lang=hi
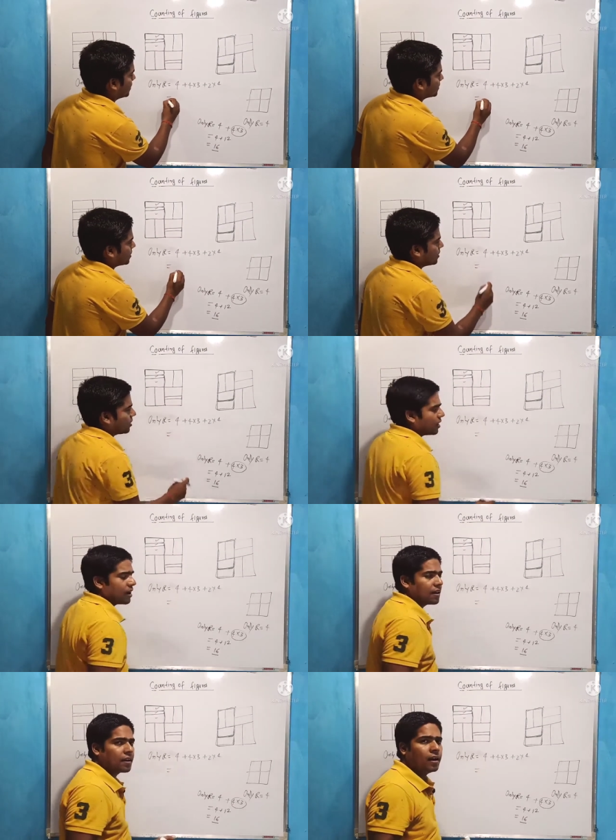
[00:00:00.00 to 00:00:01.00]
की संख्या क्या
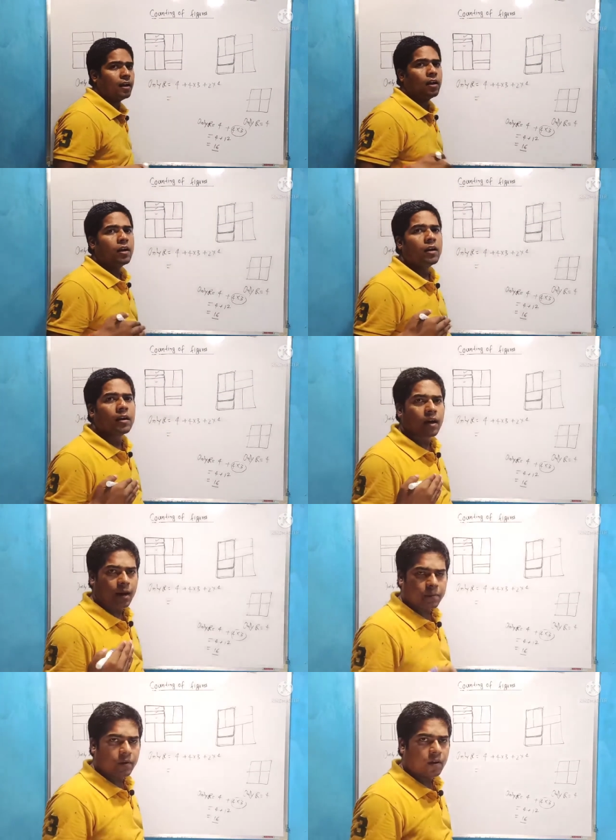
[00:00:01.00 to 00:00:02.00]
करेंगे
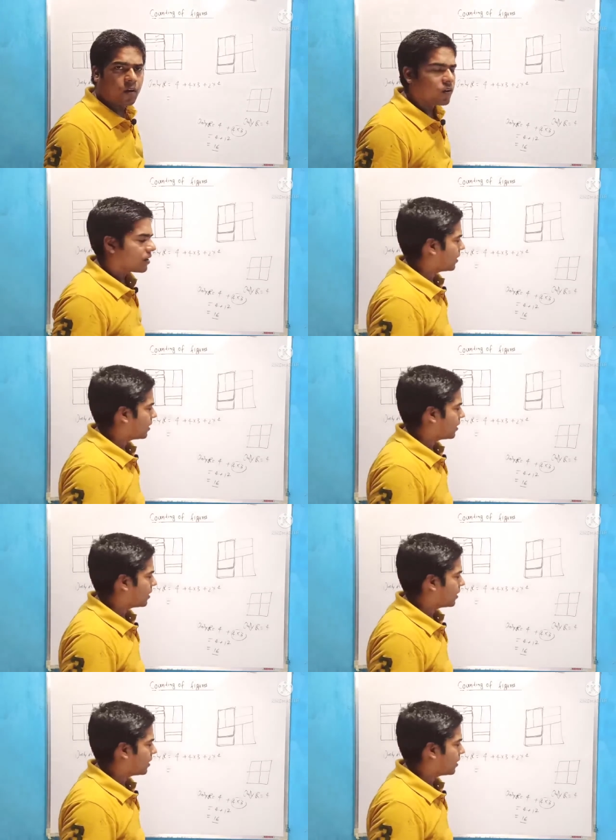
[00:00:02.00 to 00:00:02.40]
हम काउंट